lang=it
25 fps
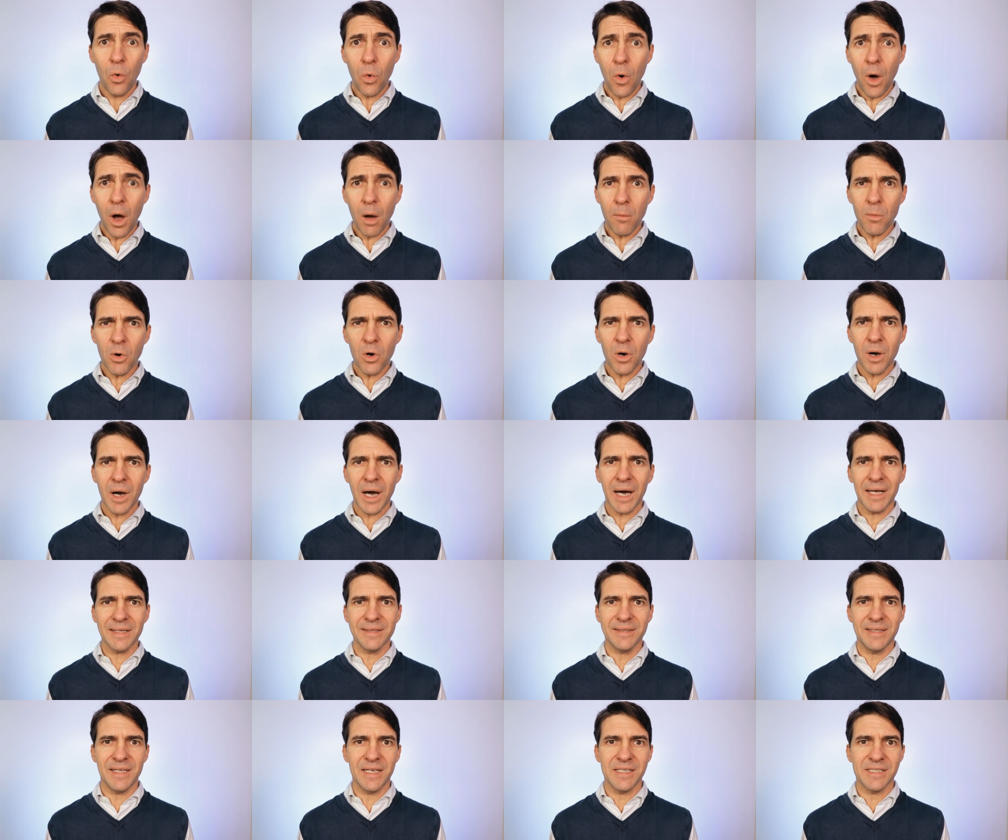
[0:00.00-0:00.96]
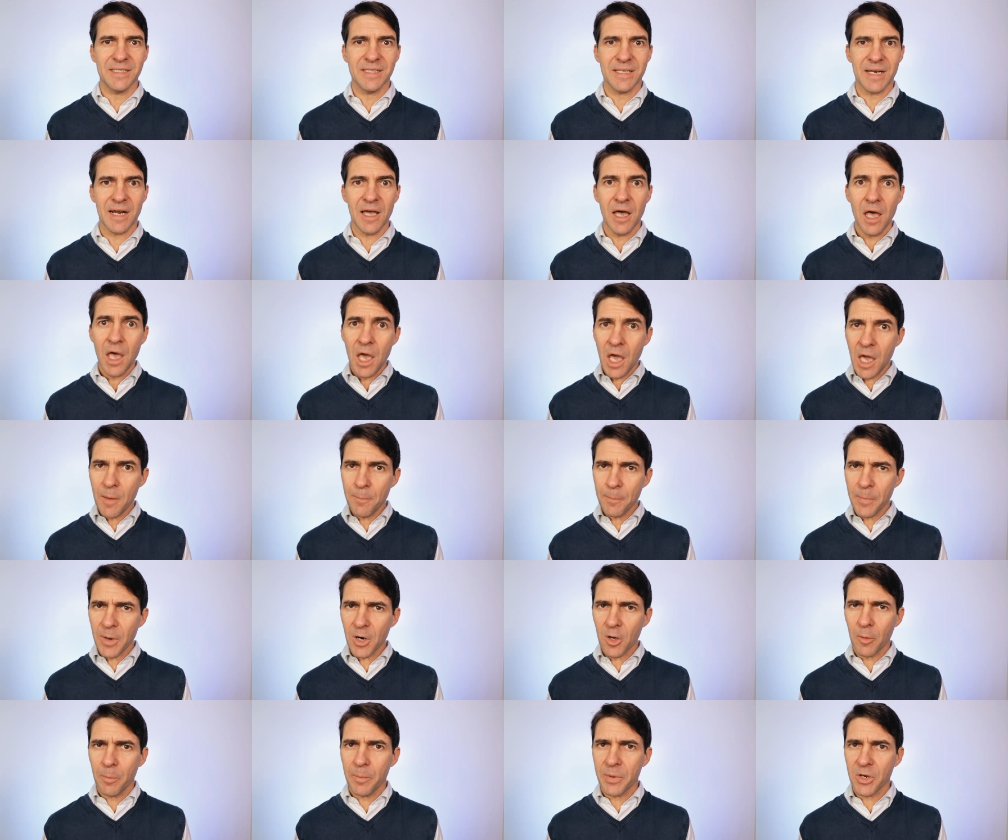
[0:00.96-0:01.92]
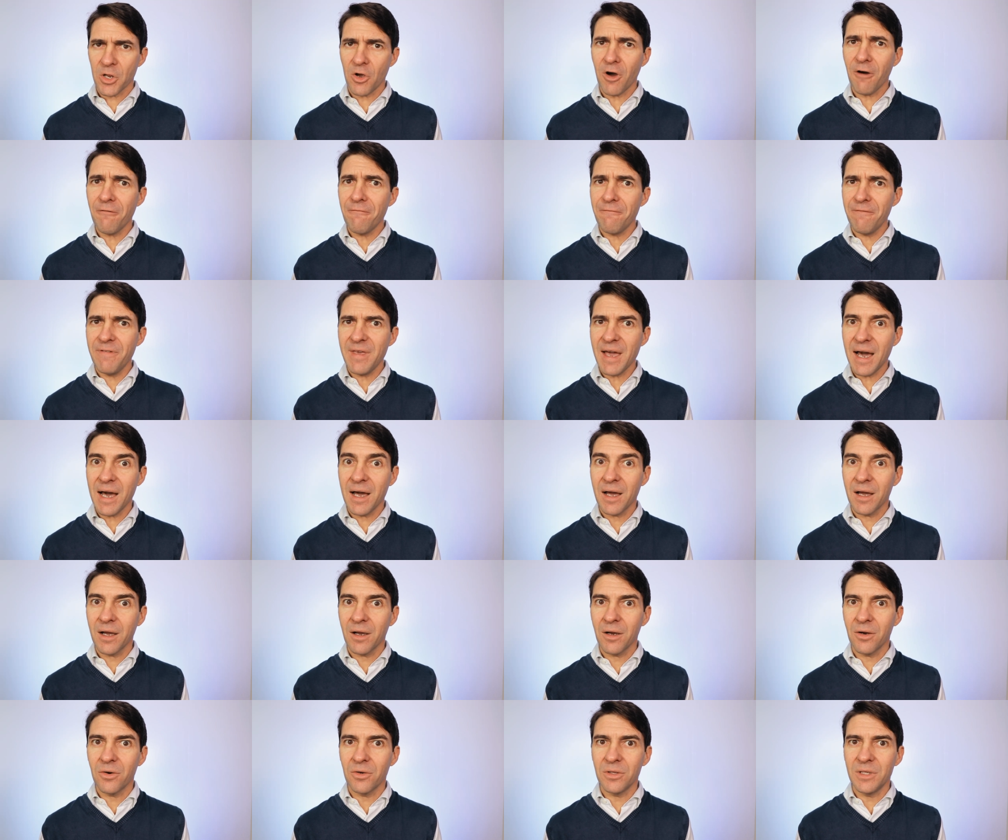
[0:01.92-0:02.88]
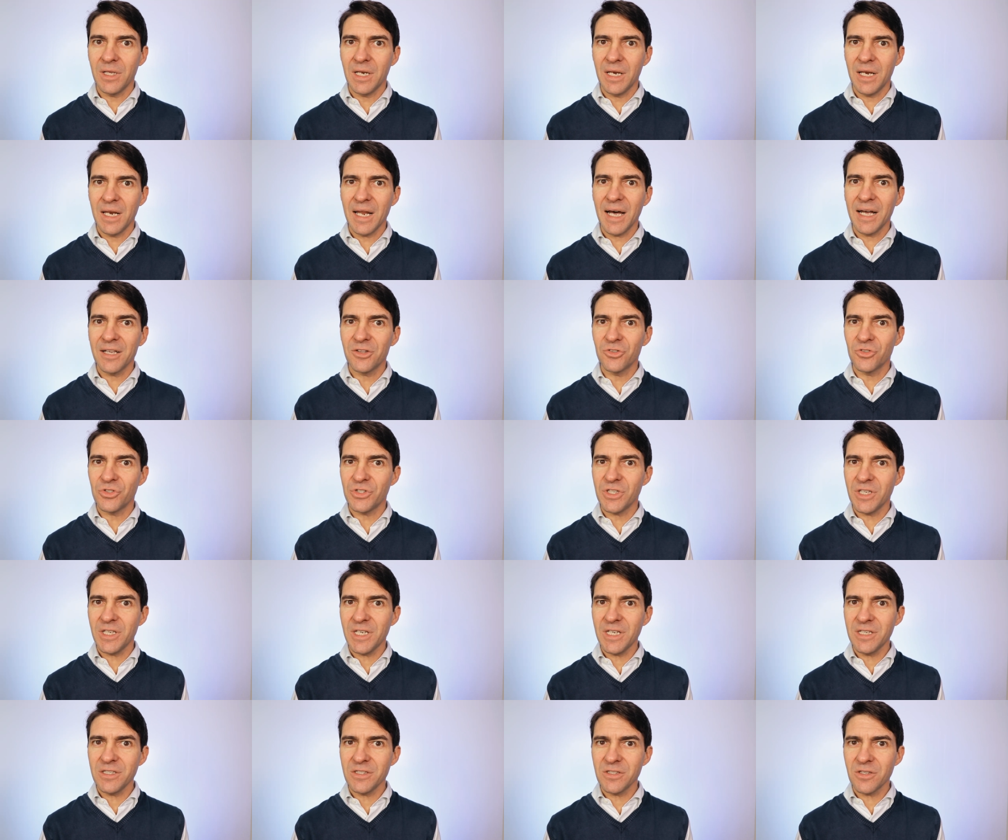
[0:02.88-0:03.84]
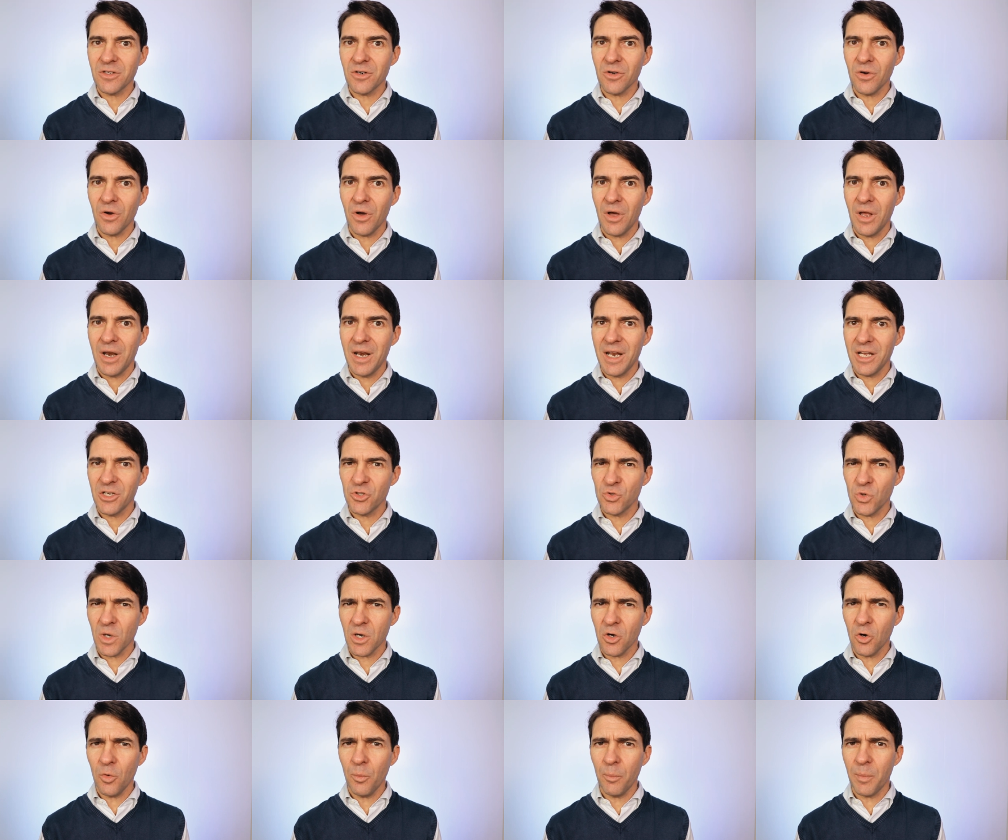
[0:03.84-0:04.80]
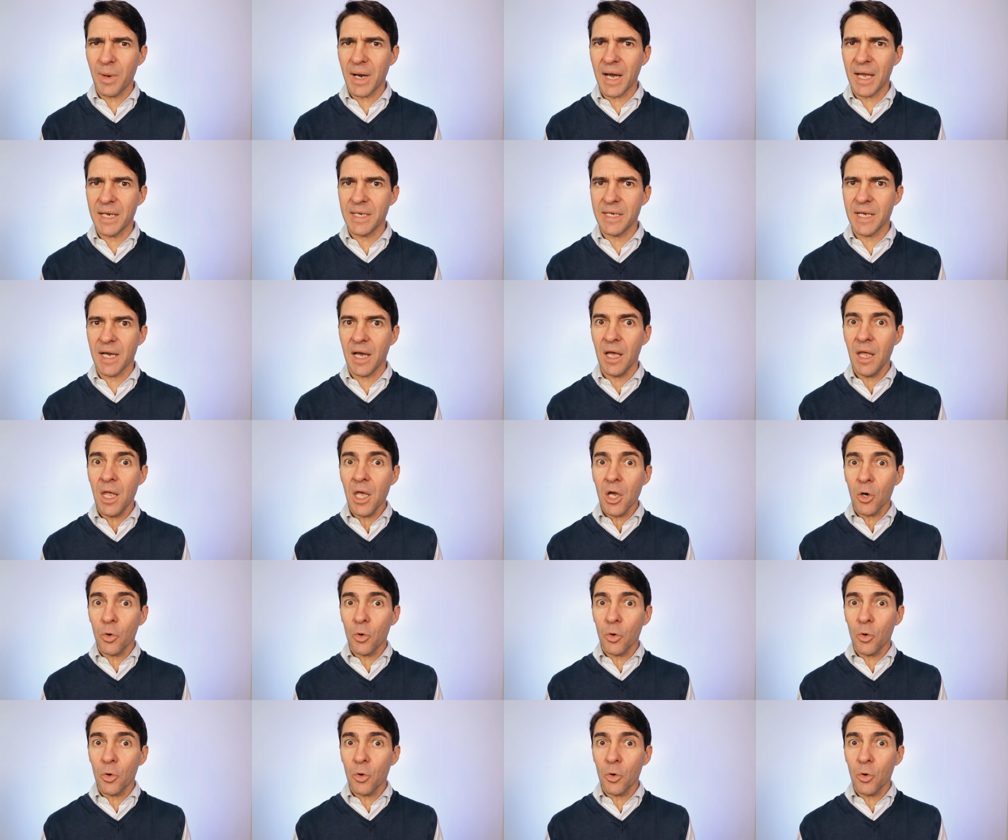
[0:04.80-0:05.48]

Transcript: L'uomo a destra e proprio a fianco del lato sinistro la sua compagna.